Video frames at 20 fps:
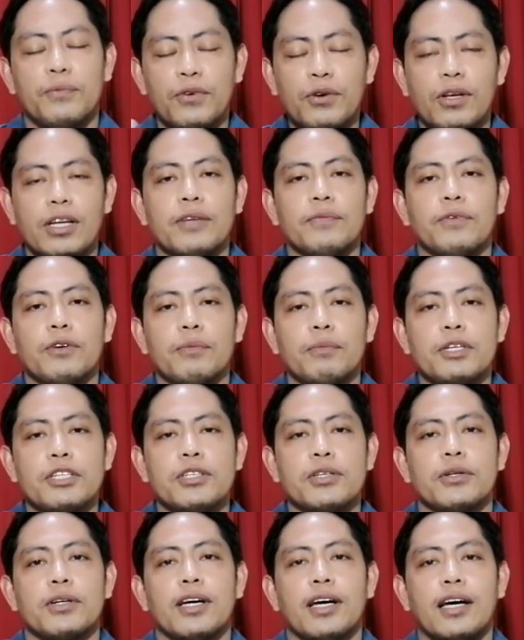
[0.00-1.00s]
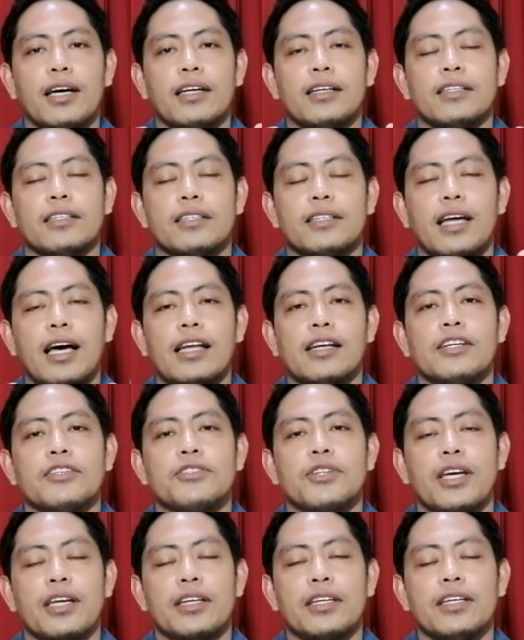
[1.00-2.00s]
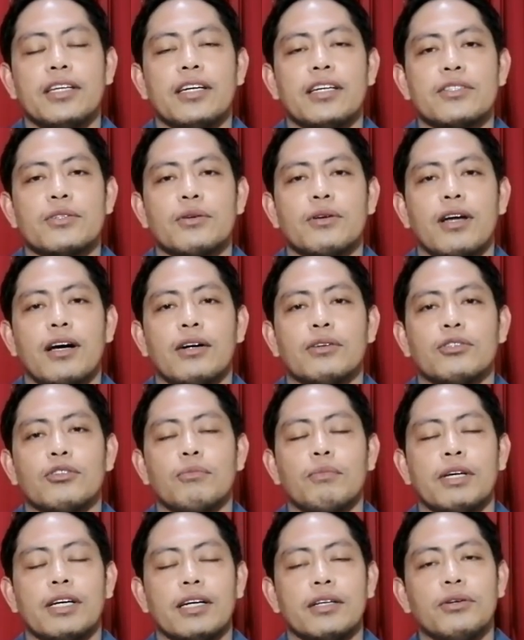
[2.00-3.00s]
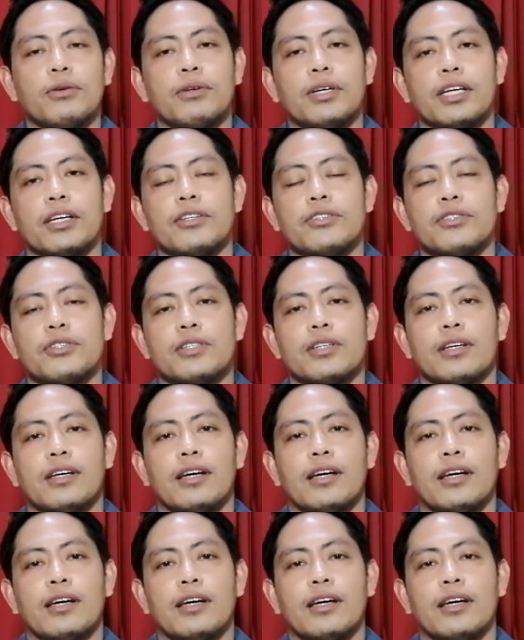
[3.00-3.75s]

full information and knowledge ideas on how to make a cage,